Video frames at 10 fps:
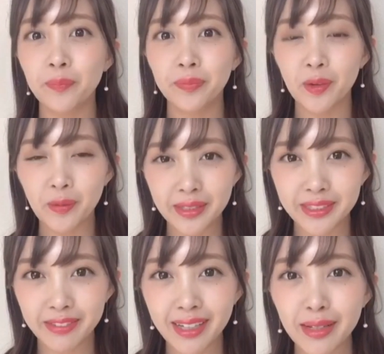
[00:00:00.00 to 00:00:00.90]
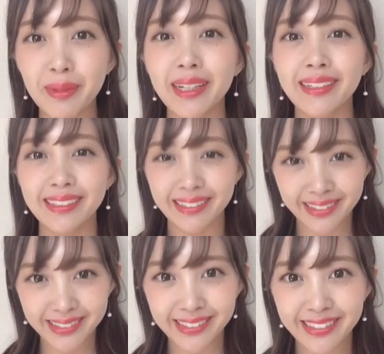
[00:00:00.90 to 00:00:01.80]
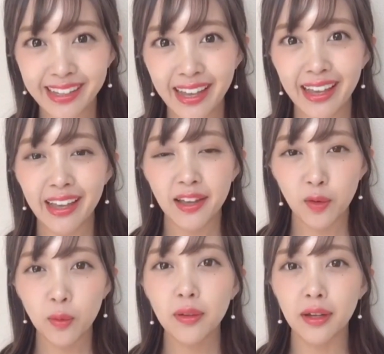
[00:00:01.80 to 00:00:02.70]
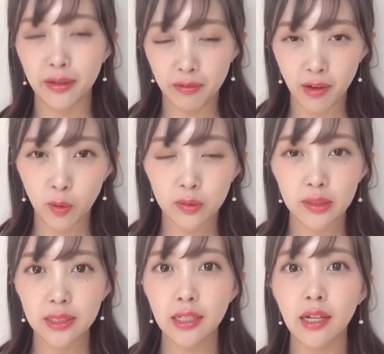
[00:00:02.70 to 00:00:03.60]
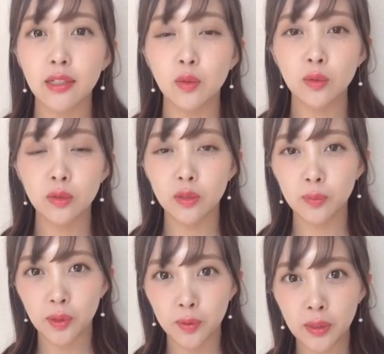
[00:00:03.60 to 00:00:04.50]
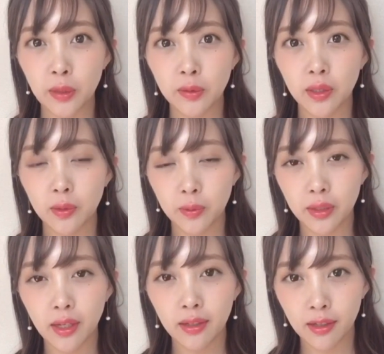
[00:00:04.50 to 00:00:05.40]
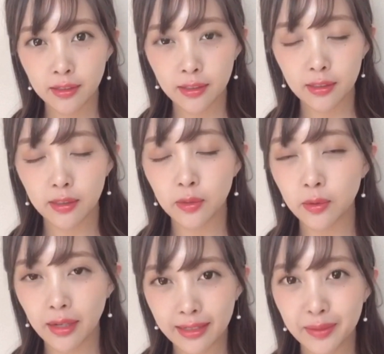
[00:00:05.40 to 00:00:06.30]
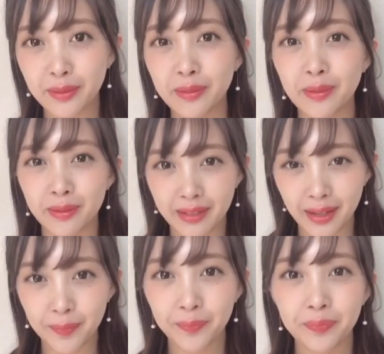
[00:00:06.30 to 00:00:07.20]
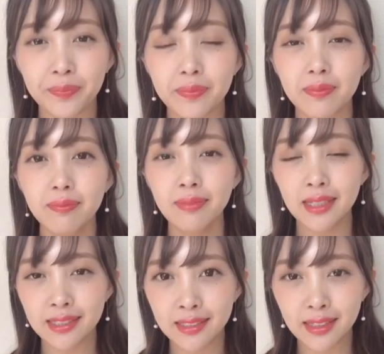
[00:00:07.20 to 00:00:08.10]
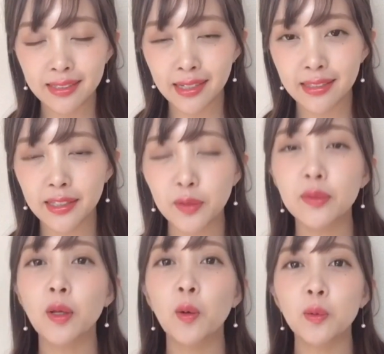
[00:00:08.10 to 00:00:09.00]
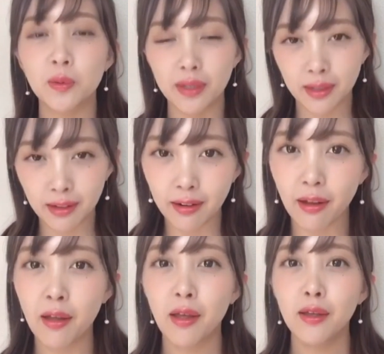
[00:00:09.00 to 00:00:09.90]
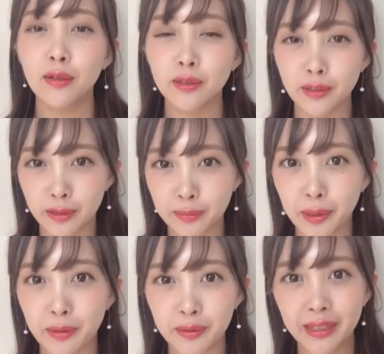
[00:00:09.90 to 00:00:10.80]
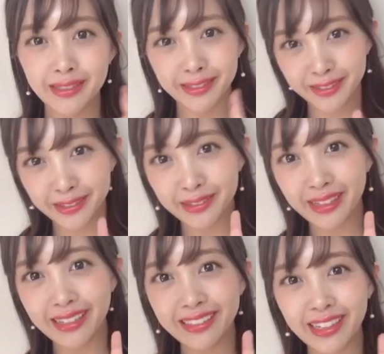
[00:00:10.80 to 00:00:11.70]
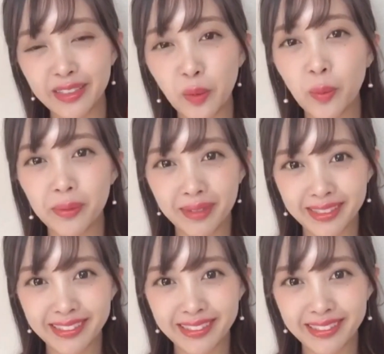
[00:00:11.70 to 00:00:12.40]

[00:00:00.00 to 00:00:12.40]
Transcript: こんにちは玉田理沙です今回はおうち時間におすすめの作品をリレー形式で紹介ということで私が最近読んだ本の中からおすすめを2つ紹介したいと思います